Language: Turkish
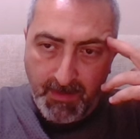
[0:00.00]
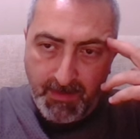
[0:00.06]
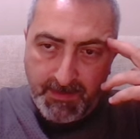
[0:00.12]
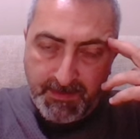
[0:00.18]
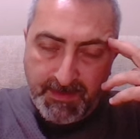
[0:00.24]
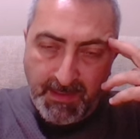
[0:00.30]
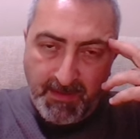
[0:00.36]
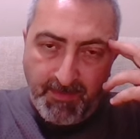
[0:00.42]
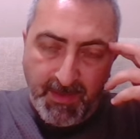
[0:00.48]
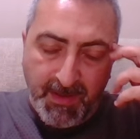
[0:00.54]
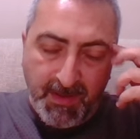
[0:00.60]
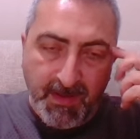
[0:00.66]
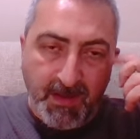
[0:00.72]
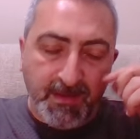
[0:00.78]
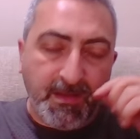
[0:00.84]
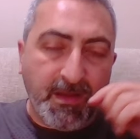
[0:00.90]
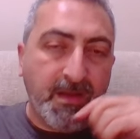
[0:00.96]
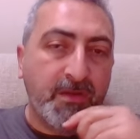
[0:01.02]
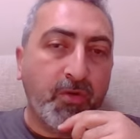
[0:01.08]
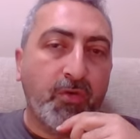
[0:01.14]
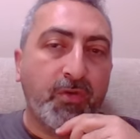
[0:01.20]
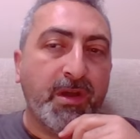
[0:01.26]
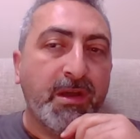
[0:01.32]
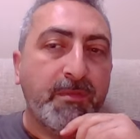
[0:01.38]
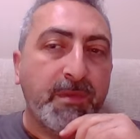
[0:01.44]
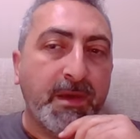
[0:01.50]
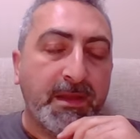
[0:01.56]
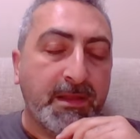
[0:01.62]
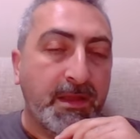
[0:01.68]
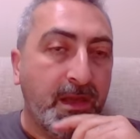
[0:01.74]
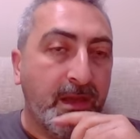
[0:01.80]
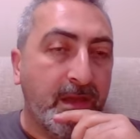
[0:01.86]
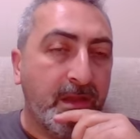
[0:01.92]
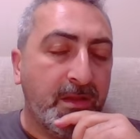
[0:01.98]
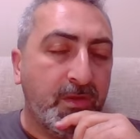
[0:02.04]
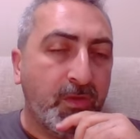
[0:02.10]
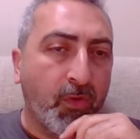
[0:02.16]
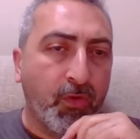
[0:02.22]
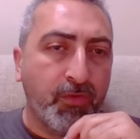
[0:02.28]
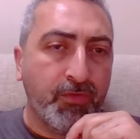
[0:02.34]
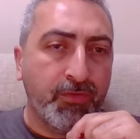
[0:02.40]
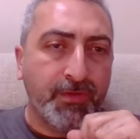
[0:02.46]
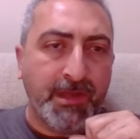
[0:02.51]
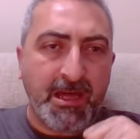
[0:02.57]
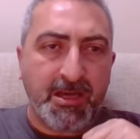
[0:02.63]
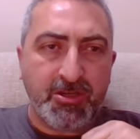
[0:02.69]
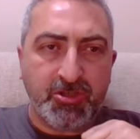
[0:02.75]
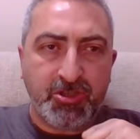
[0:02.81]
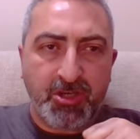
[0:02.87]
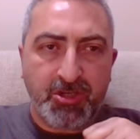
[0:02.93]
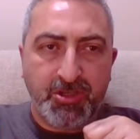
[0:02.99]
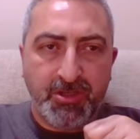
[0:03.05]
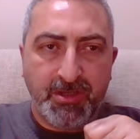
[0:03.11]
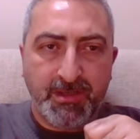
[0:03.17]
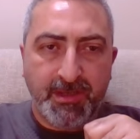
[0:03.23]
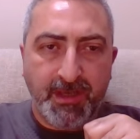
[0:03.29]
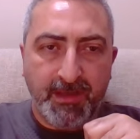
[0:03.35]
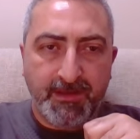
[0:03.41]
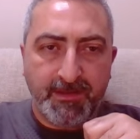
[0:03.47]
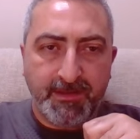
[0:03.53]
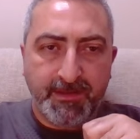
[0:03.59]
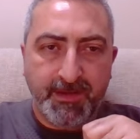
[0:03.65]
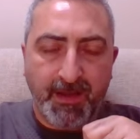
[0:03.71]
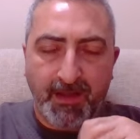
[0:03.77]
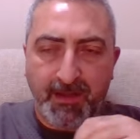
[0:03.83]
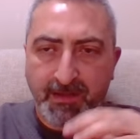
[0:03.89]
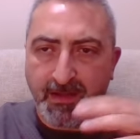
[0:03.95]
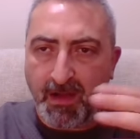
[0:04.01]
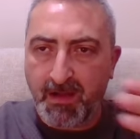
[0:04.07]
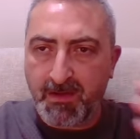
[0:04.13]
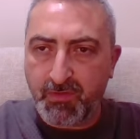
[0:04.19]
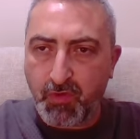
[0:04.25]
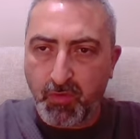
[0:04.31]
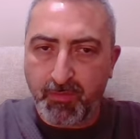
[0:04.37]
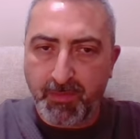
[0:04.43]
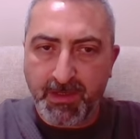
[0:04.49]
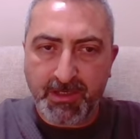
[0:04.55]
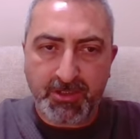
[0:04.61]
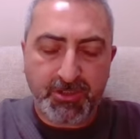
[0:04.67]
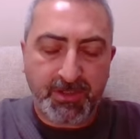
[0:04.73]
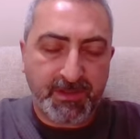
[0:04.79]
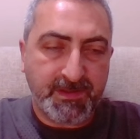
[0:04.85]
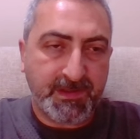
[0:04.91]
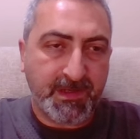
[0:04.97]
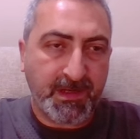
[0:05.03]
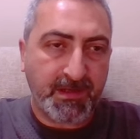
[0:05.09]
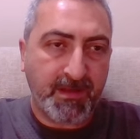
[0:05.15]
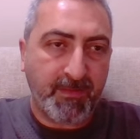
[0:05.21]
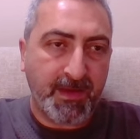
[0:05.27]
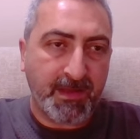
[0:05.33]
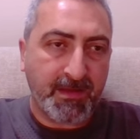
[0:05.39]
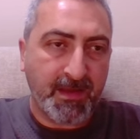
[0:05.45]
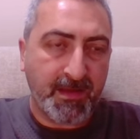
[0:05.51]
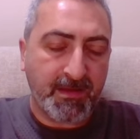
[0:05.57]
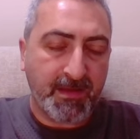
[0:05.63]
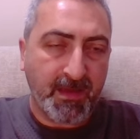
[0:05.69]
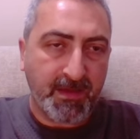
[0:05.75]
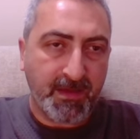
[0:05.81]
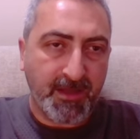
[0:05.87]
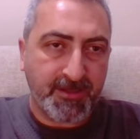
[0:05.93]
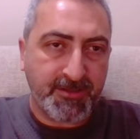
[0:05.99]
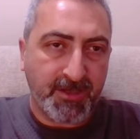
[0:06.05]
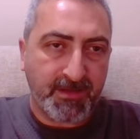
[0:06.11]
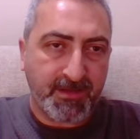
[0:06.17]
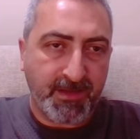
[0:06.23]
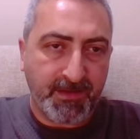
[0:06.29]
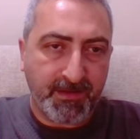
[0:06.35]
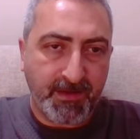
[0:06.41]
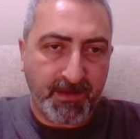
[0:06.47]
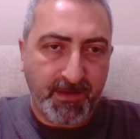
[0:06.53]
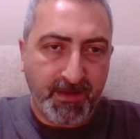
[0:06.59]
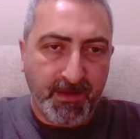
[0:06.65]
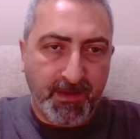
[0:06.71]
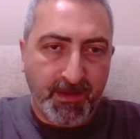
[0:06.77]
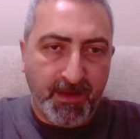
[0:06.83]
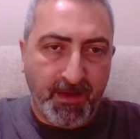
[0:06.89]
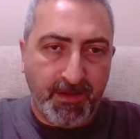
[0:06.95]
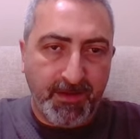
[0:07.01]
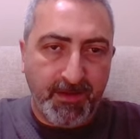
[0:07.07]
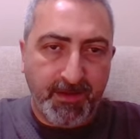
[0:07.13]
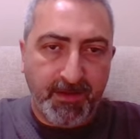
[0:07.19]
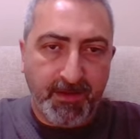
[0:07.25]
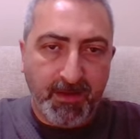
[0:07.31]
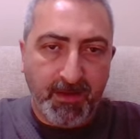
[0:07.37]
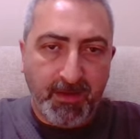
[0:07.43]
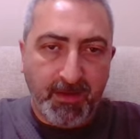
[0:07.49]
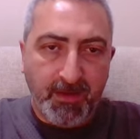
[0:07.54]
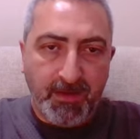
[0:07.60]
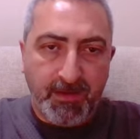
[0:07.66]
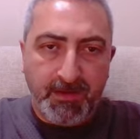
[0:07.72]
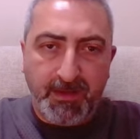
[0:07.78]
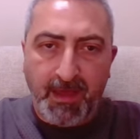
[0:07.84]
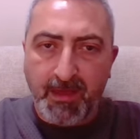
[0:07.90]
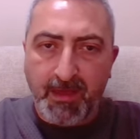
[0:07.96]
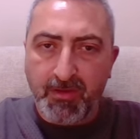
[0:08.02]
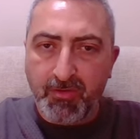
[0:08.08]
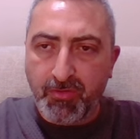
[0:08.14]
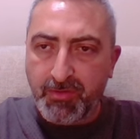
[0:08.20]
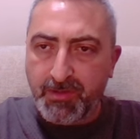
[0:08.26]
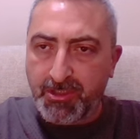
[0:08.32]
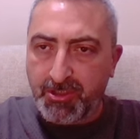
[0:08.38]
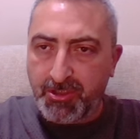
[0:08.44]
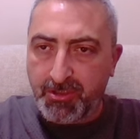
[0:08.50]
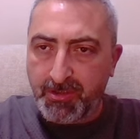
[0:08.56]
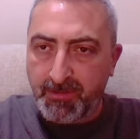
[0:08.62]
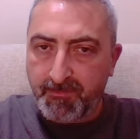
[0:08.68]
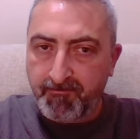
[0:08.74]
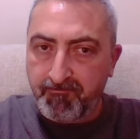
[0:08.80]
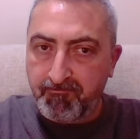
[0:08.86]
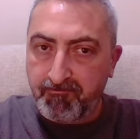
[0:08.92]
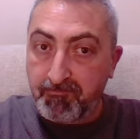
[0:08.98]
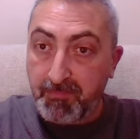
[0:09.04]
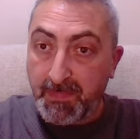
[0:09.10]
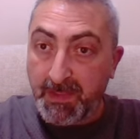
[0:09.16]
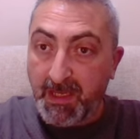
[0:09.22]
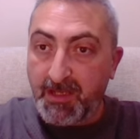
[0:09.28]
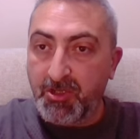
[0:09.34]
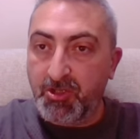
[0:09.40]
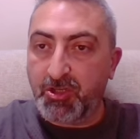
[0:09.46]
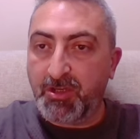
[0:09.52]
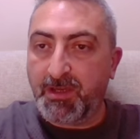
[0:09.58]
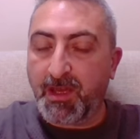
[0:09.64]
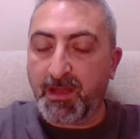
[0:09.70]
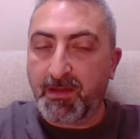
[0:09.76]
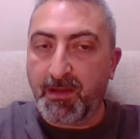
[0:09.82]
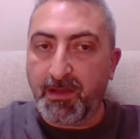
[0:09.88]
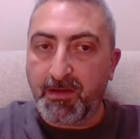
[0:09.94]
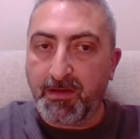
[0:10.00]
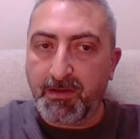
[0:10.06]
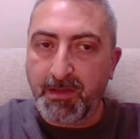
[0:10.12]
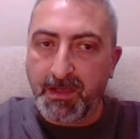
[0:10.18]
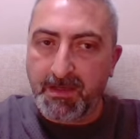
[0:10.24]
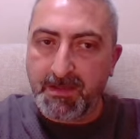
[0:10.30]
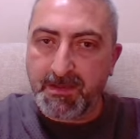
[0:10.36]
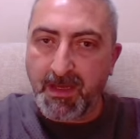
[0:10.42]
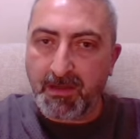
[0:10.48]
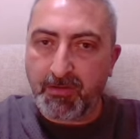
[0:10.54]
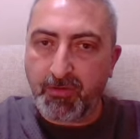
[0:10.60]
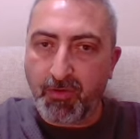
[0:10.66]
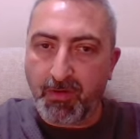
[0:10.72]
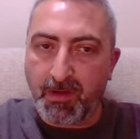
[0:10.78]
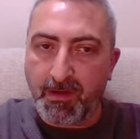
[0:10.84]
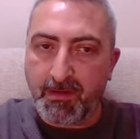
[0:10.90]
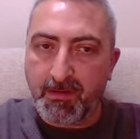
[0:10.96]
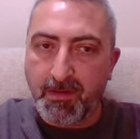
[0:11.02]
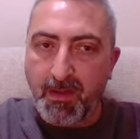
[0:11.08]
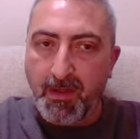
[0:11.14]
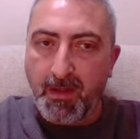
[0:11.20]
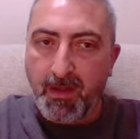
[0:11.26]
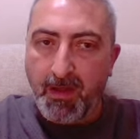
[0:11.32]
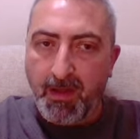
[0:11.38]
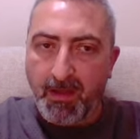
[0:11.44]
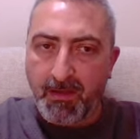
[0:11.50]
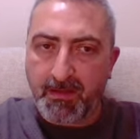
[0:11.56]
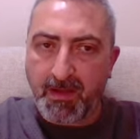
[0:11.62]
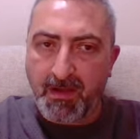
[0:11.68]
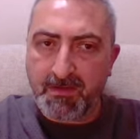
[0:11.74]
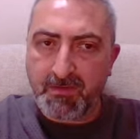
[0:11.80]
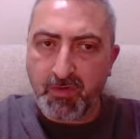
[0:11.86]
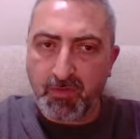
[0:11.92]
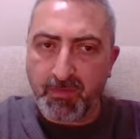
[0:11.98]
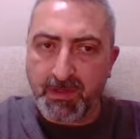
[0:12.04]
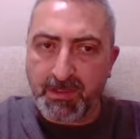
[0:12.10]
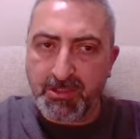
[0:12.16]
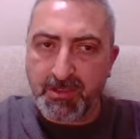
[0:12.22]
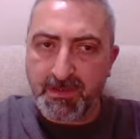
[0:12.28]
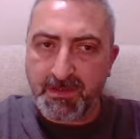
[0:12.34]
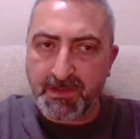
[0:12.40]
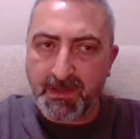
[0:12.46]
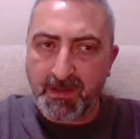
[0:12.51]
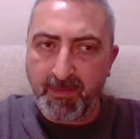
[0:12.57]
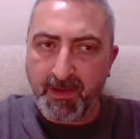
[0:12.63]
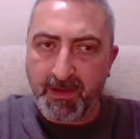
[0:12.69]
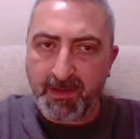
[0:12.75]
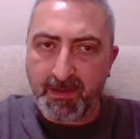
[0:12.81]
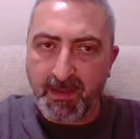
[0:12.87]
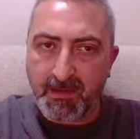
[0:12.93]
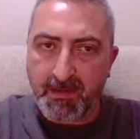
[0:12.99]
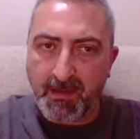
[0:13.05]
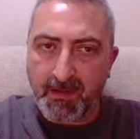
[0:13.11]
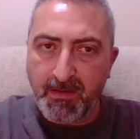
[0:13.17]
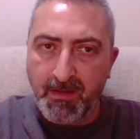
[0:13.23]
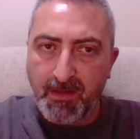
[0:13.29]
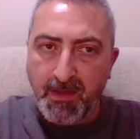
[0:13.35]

SPK'dan onay bekleyen onlarca şirket halk arz olmak için sırada beklerken gerçekten de hani GYO dışı yeni şirketler, yeni sektörler halk arz olmak için sırada beklerken